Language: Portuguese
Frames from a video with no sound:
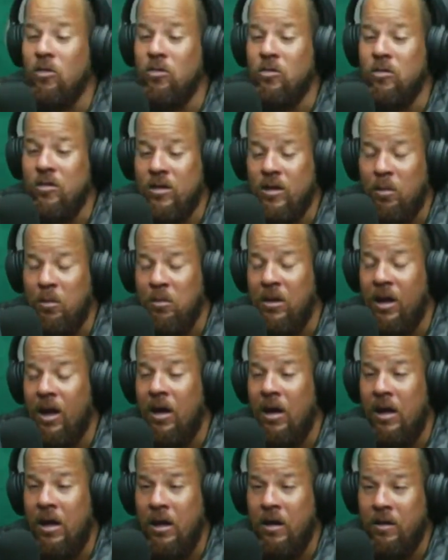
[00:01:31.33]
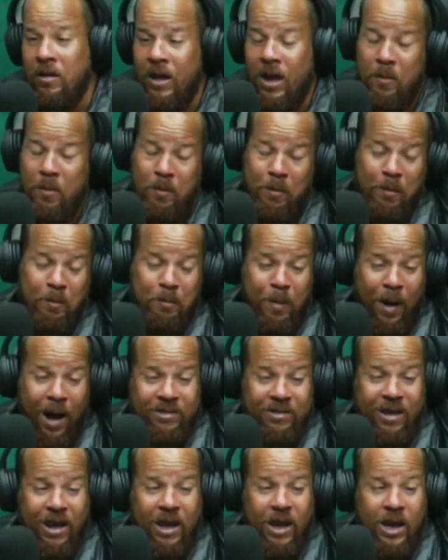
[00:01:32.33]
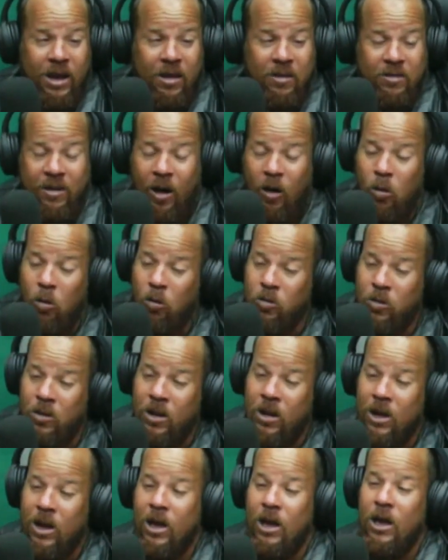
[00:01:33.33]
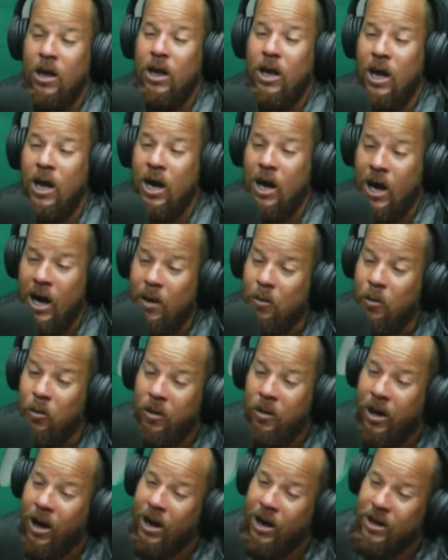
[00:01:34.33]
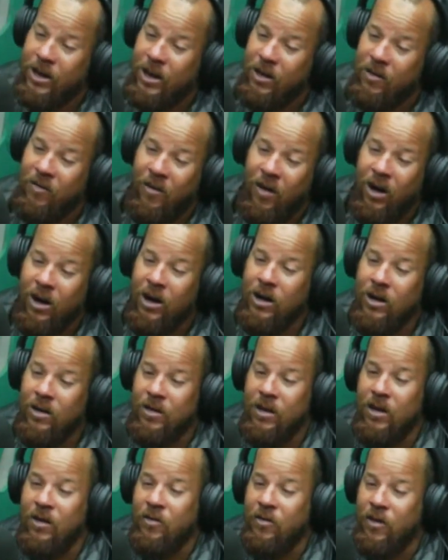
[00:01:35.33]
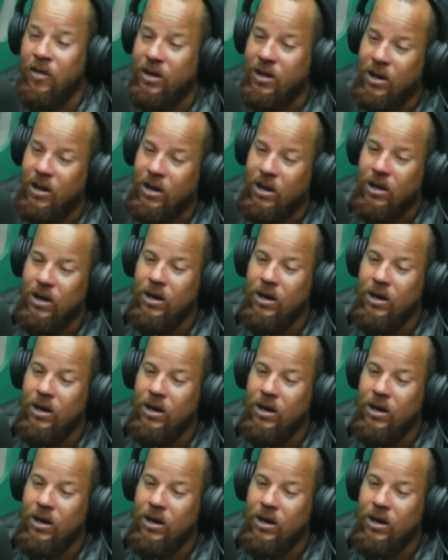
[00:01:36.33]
sempre dê, dê, passa a ele saúde. Amo ele. De gente, ah, como foi? Já que a gente